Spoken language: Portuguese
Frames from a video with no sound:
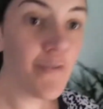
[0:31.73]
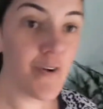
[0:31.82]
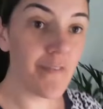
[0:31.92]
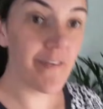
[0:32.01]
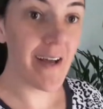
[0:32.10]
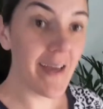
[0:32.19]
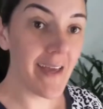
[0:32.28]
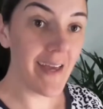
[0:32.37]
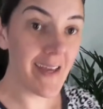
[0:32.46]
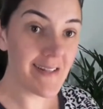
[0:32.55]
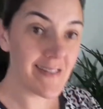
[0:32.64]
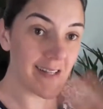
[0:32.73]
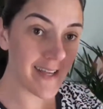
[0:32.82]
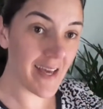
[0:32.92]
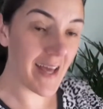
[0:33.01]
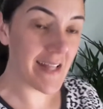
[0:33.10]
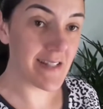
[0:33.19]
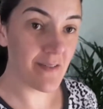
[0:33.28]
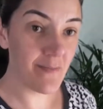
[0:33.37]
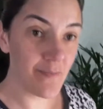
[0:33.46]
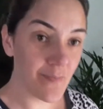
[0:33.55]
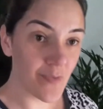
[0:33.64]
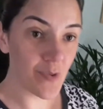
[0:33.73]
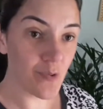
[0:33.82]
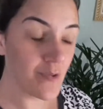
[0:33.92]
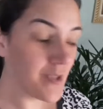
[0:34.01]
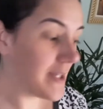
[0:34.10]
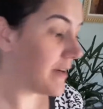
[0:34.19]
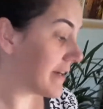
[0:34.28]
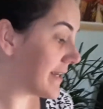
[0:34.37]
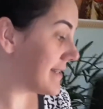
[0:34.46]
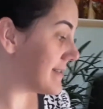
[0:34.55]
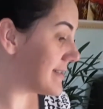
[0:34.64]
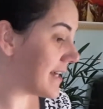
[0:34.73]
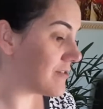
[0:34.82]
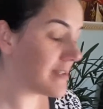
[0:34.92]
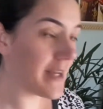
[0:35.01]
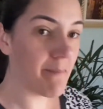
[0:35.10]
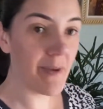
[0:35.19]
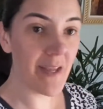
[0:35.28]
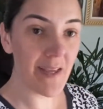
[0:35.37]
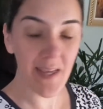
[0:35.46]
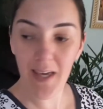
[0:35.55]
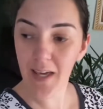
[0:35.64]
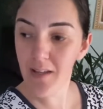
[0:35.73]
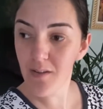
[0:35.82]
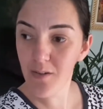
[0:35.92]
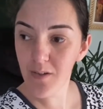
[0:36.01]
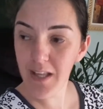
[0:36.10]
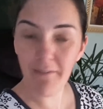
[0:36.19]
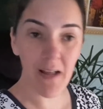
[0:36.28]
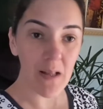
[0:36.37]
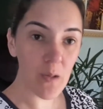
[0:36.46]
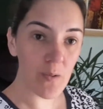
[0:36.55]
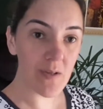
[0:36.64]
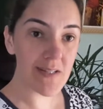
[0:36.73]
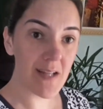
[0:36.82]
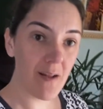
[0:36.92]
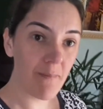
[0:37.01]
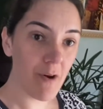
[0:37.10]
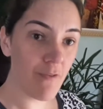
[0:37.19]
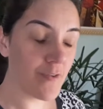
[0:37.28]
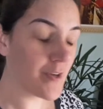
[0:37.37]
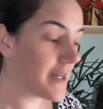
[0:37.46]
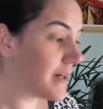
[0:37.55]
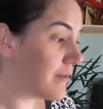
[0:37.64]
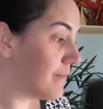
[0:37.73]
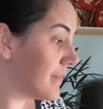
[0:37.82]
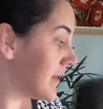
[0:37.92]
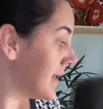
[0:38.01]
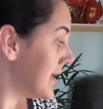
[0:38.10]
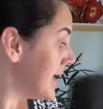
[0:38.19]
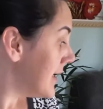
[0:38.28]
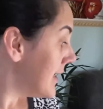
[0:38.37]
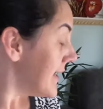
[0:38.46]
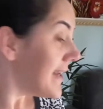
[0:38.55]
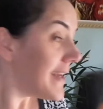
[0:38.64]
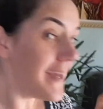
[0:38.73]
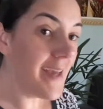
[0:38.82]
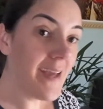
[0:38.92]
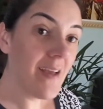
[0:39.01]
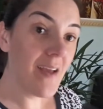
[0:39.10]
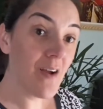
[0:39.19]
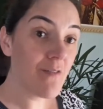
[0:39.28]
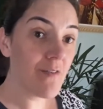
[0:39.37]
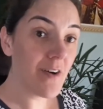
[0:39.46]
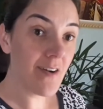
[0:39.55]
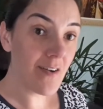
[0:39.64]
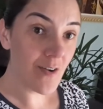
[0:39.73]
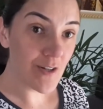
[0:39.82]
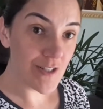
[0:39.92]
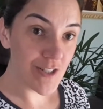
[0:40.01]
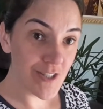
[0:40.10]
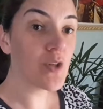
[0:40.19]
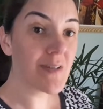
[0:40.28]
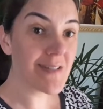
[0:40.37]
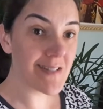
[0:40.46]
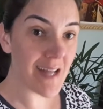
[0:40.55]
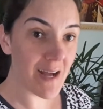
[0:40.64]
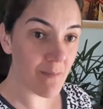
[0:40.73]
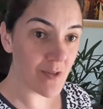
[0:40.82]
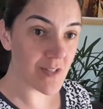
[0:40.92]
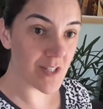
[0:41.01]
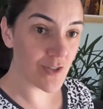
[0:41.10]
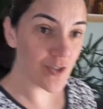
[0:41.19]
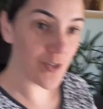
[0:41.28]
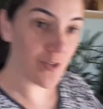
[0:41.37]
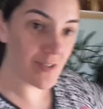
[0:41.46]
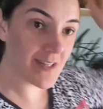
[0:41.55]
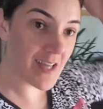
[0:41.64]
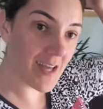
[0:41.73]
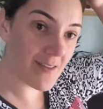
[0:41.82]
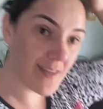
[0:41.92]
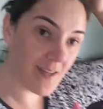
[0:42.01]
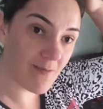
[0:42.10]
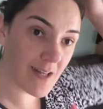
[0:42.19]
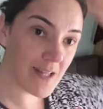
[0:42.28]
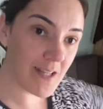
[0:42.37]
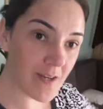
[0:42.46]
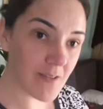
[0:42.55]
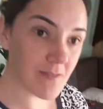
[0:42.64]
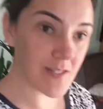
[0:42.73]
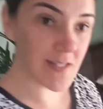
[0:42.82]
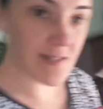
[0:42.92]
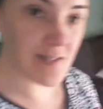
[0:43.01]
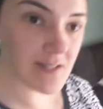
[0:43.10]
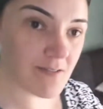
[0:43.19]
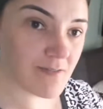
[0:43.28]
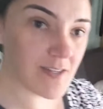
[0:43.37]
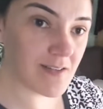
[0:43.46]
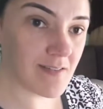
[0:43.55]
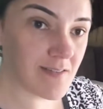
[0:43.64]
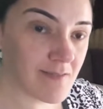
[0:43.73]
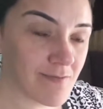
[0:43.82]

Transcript: eu vou varrer essa casa, tudo e organizar, juntar brinquedo, lavar louça, limpar o fogão. E eu vou hoje tosar meus cachorros até, tem uma ali, ó, não sei se estão vendo.